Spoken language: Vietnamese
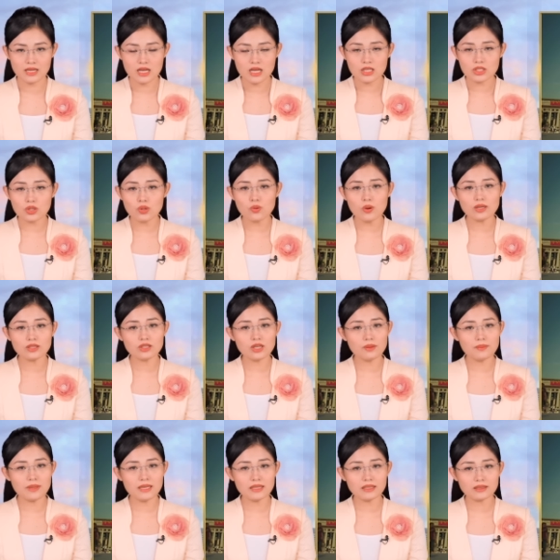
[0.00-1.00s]
Trung Quốc cho
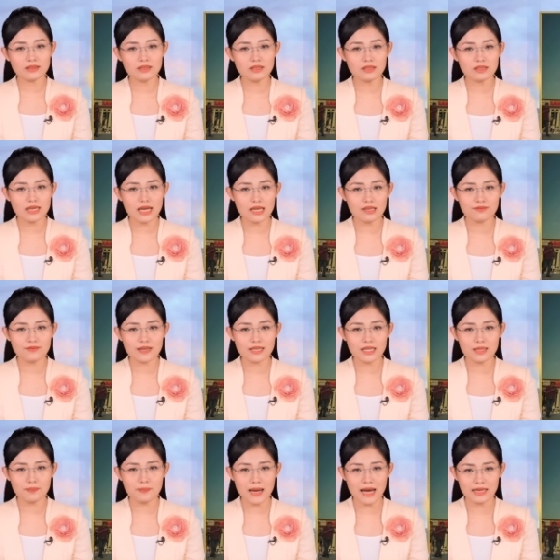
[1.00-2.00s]
biết nước này và
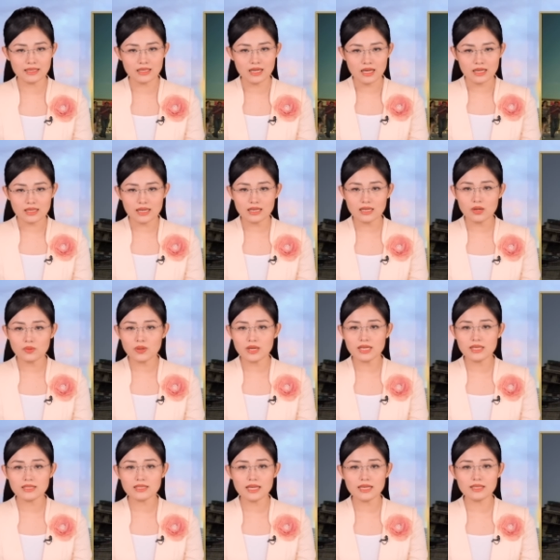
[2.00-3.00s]
Nepal đã đồng
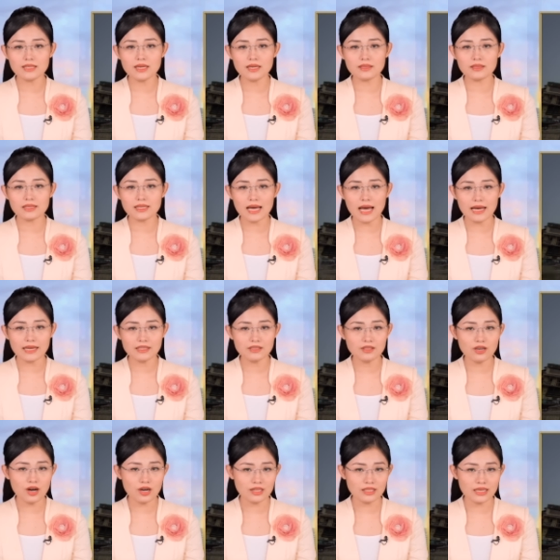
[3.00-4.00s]
ý xây dựng cái
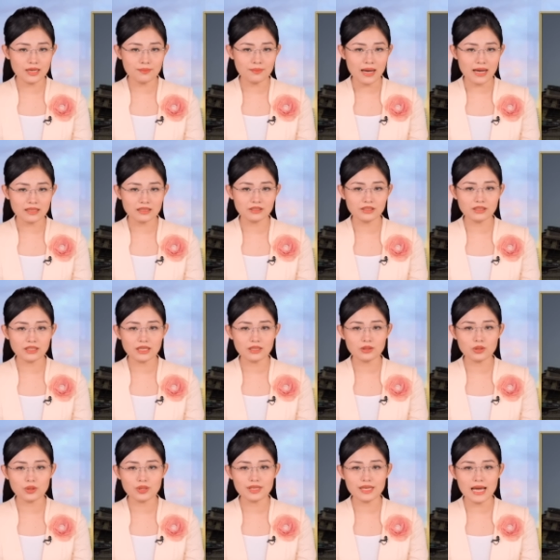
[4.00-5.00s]
gọi là mạng lưới kết
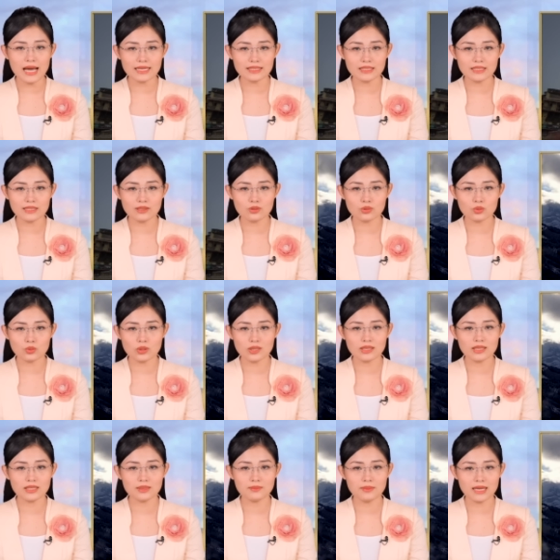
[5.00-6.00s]
nối đa chiều xuyên
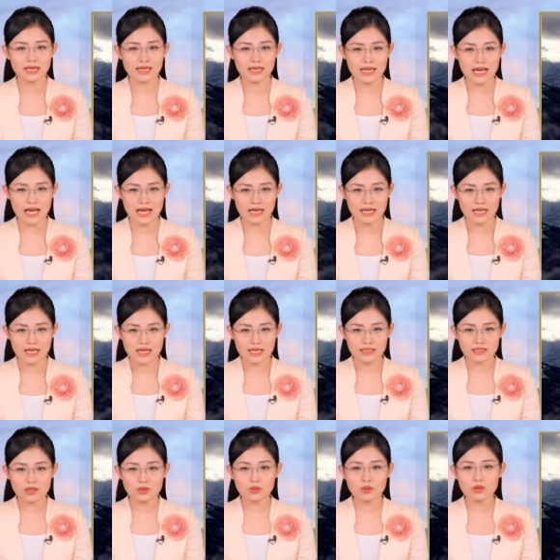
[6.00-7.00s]
Himalaya
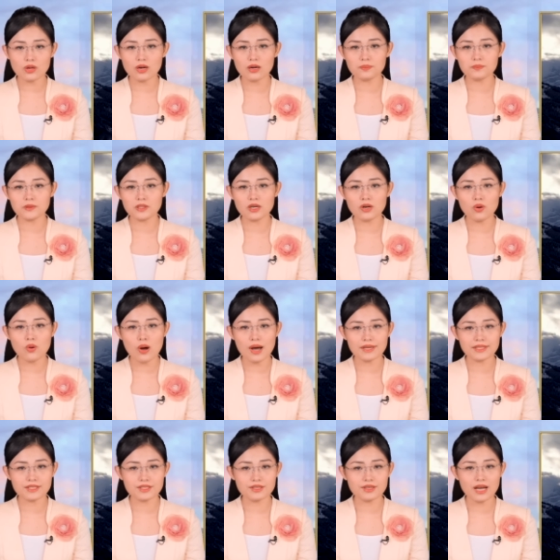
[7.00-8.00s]
sau cuộc họp giữa
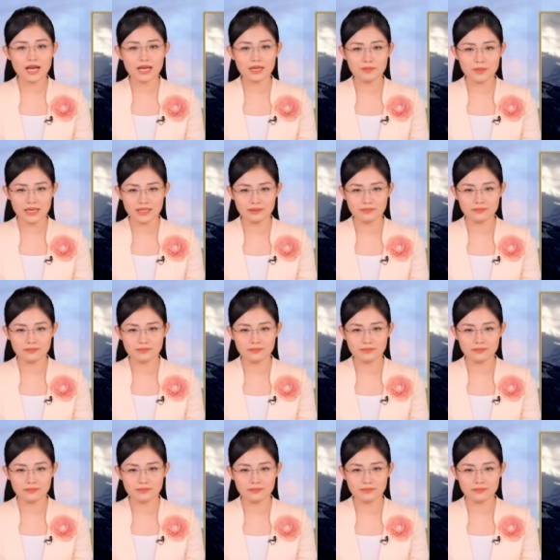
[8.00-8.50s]
ngoại trưởng hai bên.